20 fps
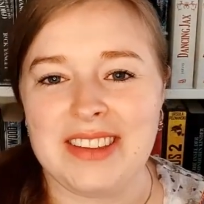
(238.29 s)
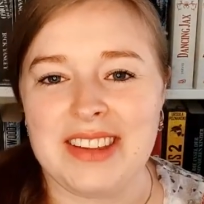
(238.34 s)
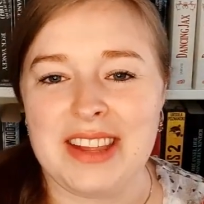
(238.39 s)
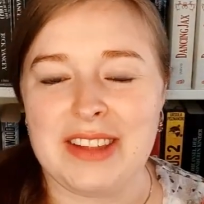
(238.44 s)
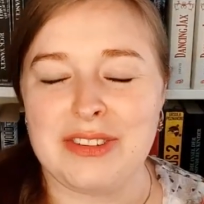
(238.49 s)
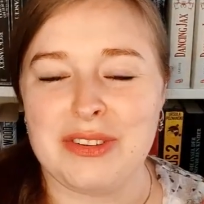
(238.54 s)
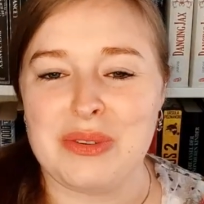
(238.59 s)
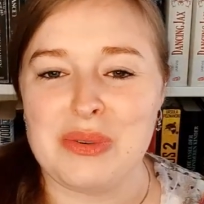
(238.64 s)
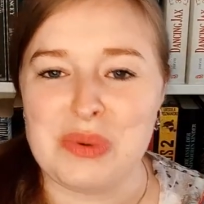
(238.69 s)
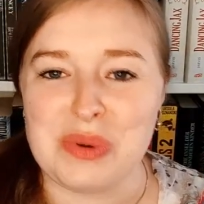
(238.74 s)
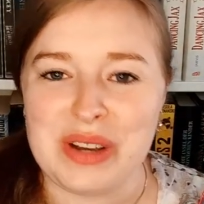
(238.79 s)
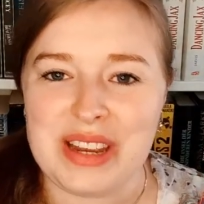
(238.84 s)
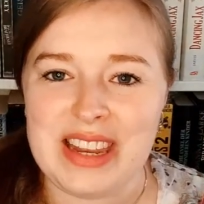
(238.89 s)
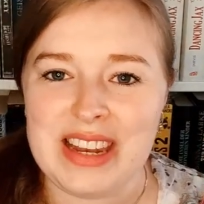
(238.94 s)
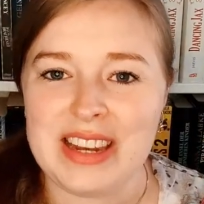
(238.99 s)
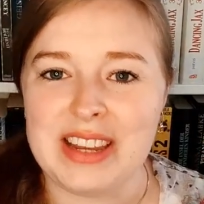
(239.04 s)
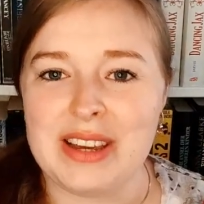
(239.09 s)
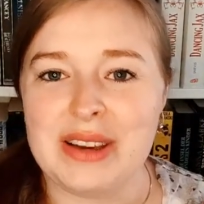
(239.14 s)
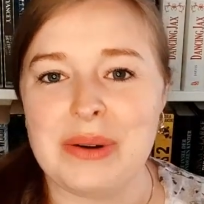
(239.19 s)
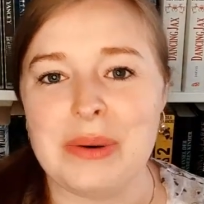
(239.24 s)
sehr
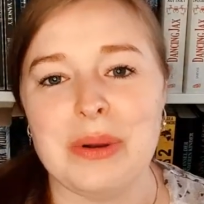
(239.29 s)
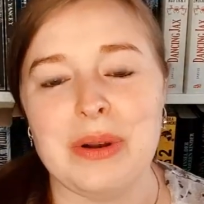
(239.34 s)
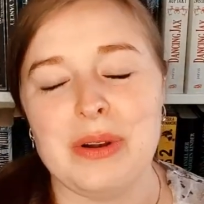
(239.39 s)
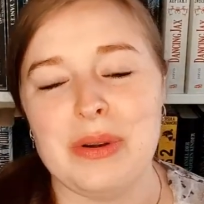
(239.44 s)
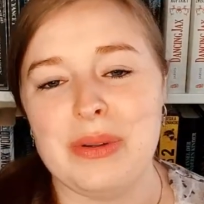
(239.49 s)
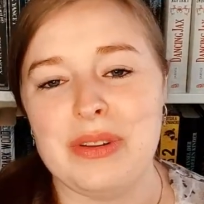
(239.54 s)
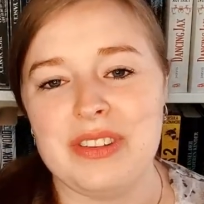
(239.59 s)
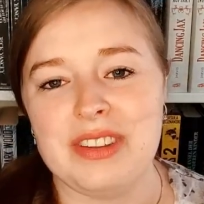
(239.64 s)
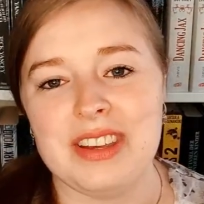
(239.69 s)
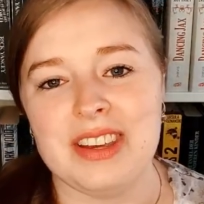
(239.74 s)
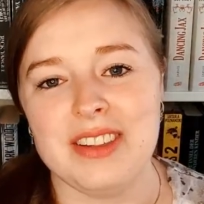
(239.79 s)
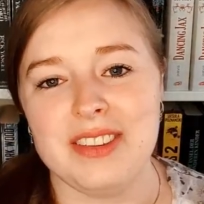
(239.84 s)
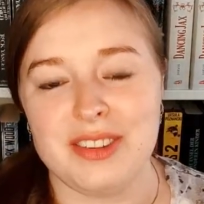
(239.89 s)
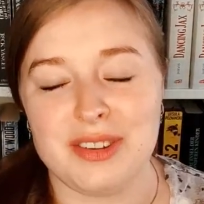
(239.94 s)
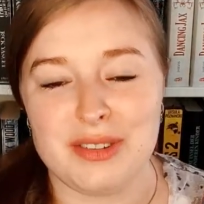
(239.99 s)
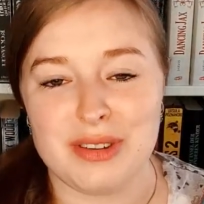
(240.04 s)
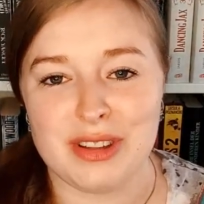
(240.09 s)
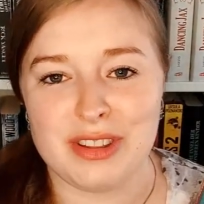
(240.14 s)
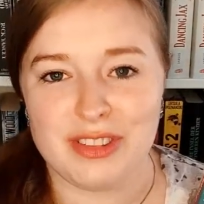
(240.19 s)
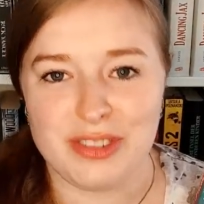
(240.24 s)
skurrile und lustige
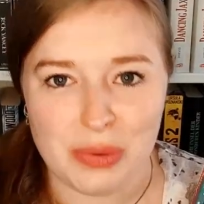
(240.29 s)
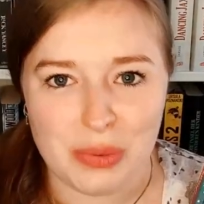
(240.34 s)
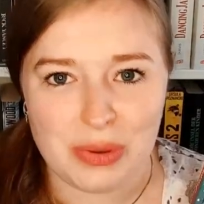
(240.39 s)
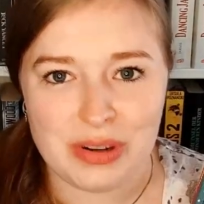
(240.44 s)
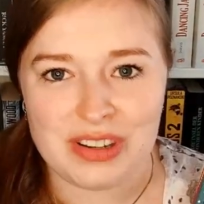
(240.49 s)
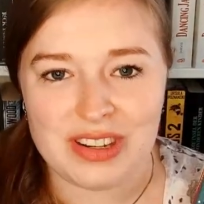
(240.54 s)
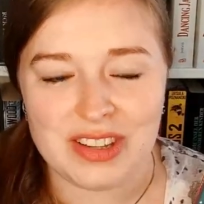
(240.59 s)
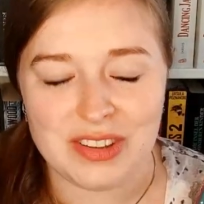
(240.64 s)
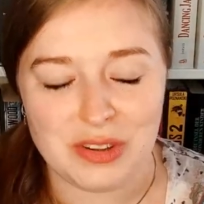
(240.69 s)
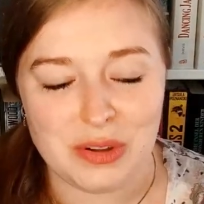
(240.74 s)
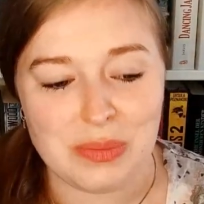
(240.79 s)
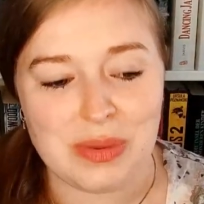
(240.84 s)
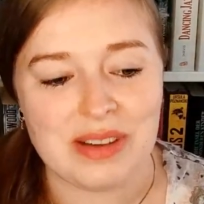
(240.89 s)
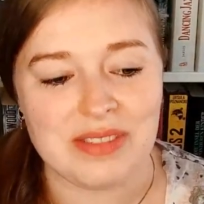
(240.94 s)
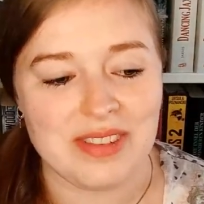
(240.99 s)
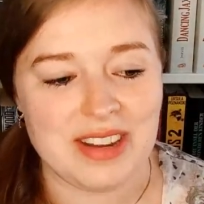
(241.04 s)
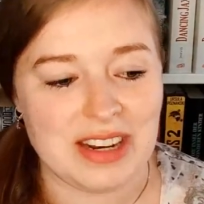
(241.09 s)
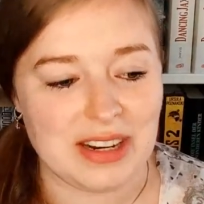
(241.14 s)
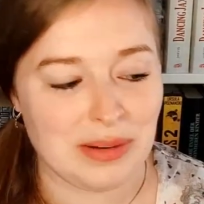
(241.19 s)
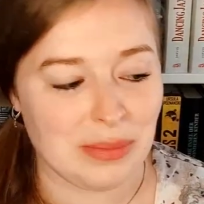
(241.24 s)
Situationen, die sie
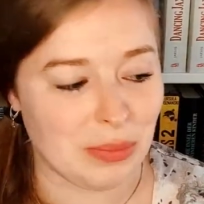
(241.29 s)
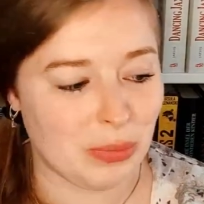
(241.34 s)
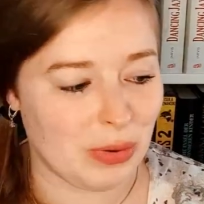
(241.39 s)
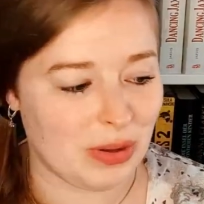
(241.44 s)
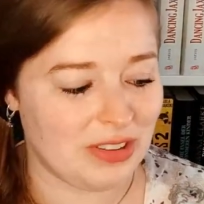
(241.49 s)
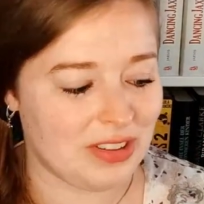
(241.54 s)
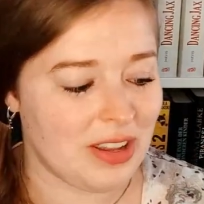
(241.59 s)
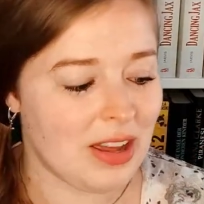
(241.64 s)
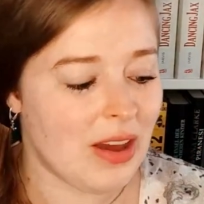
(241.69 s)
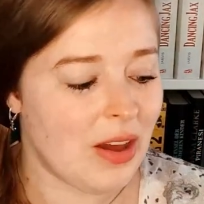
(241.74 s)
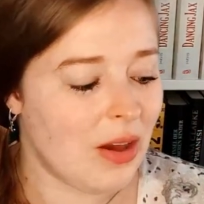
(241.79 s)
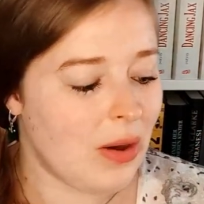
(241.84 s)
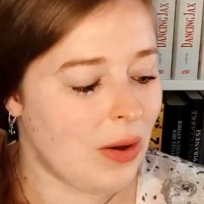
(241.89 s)
überwinden muss.